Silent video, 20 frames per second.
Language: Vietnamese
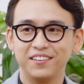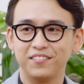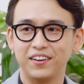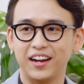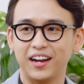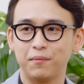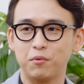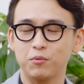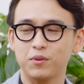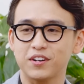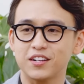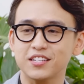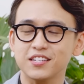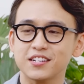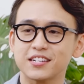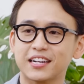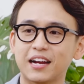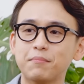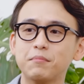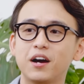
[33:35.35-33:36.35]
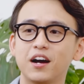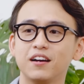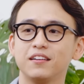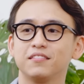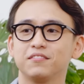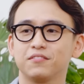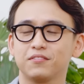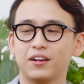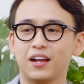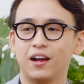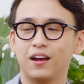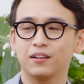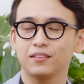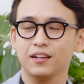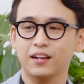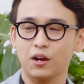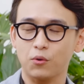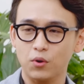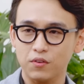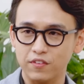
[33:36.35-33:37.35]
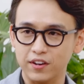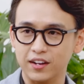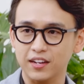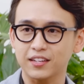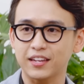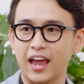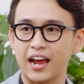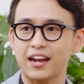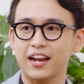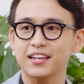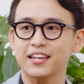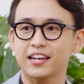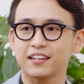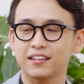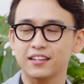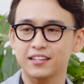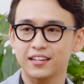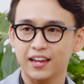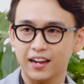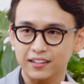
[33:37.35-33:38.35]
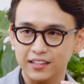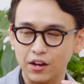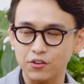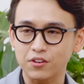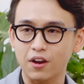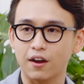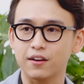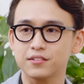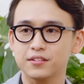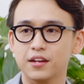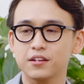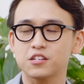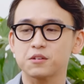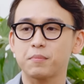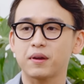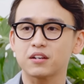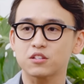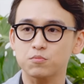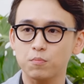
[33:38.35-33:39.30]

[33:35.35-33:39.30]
Và một lần nữa xin được cảm ơn tất cả quý vị khán giả đã dành thời gian theo dõi Sing Japan